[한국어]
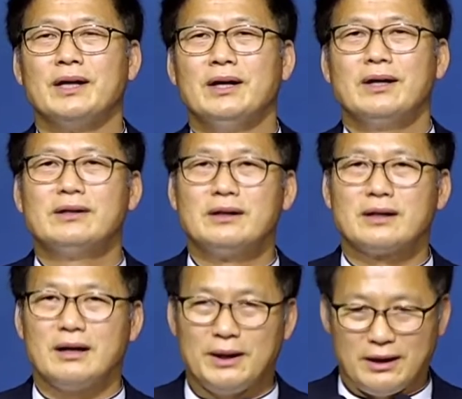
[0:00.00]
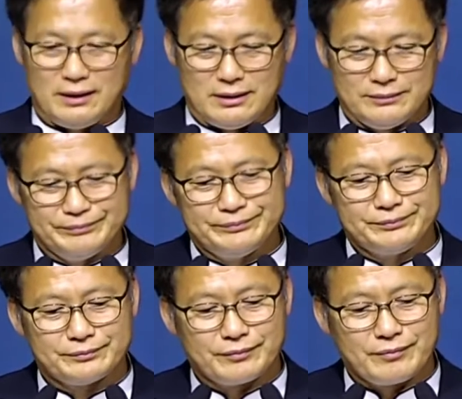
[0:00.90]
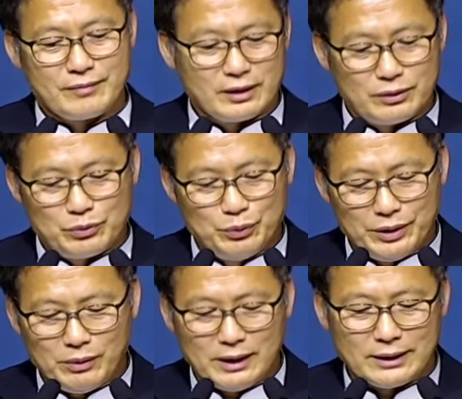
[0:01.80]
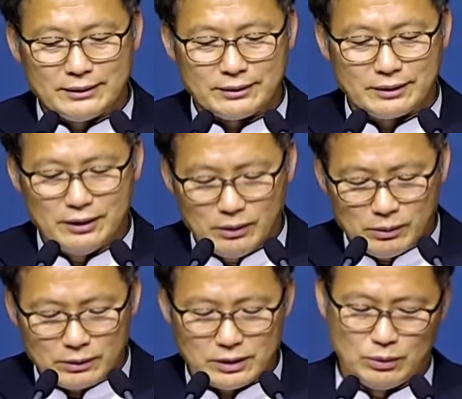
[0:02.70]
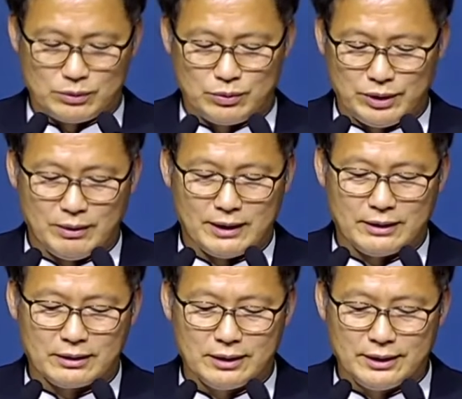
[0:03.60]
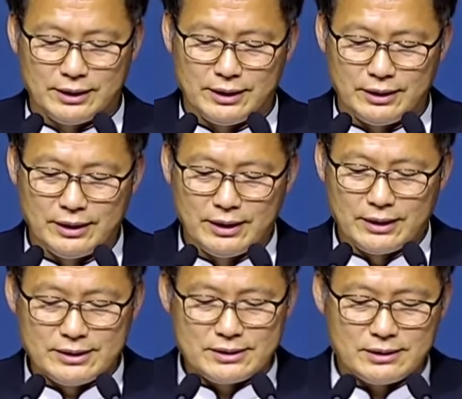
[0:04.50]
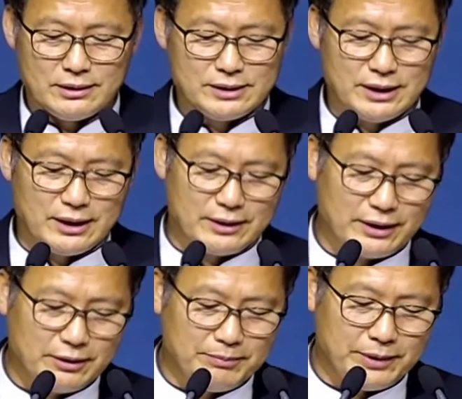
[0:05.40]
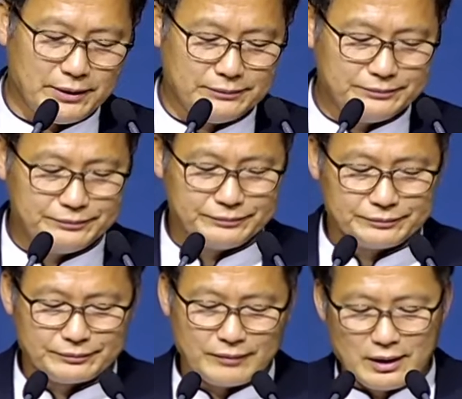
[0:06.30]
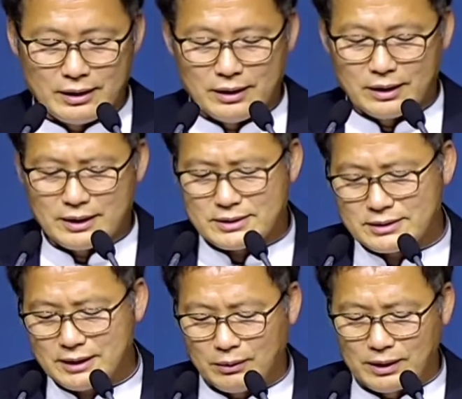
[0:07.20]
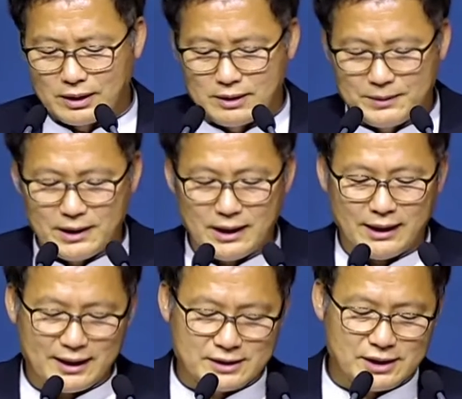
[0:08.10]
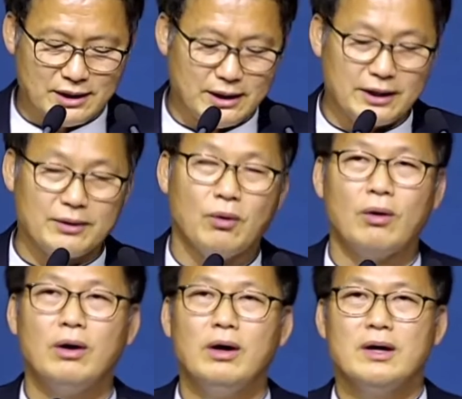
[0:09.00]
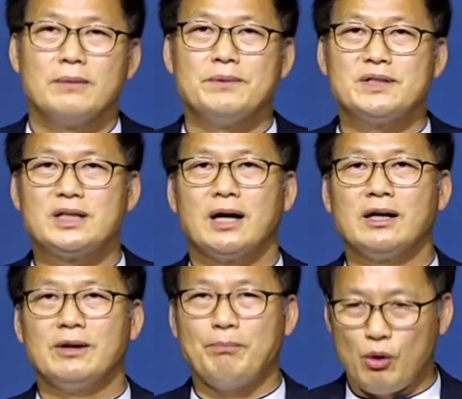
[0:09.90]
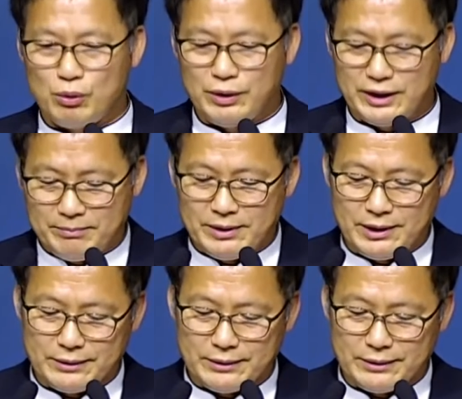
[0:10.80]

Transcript: 그럴까봐 두려워하는, 더욱더욱 두려워하는 그런 일이 있어지게 된 겁니다. 그래서 사울은 급기야 악신이 내리고 미치광이 폭군이 됩니다.